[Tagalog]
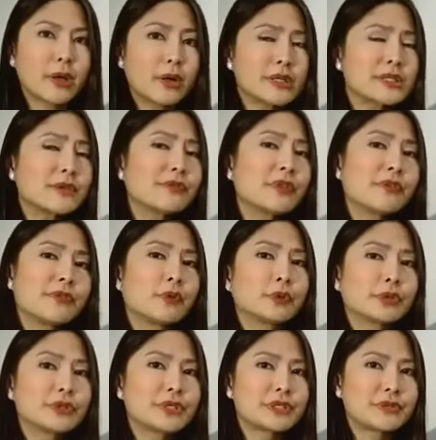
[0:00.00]
Because of the
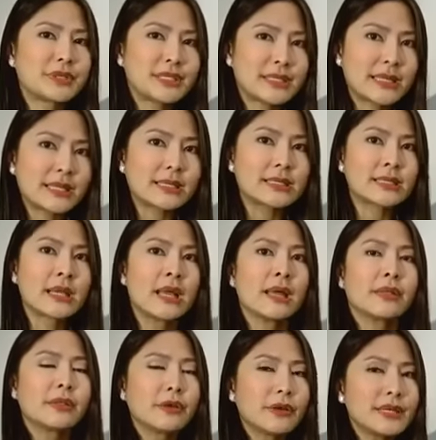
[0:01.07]
voter's receipts,
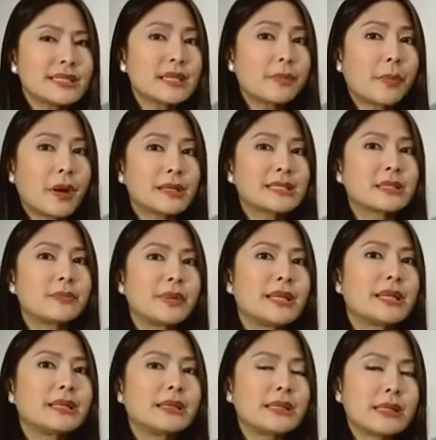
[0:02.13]
there is a
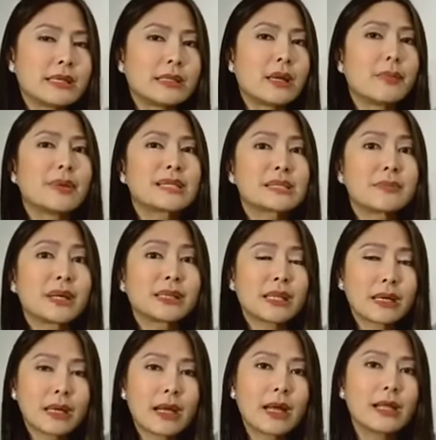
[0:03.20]
possibility na mas
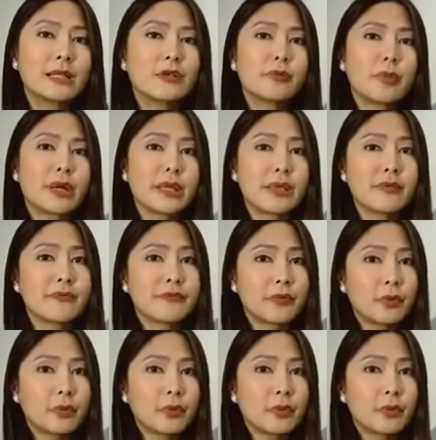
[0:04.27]
matagal yung maging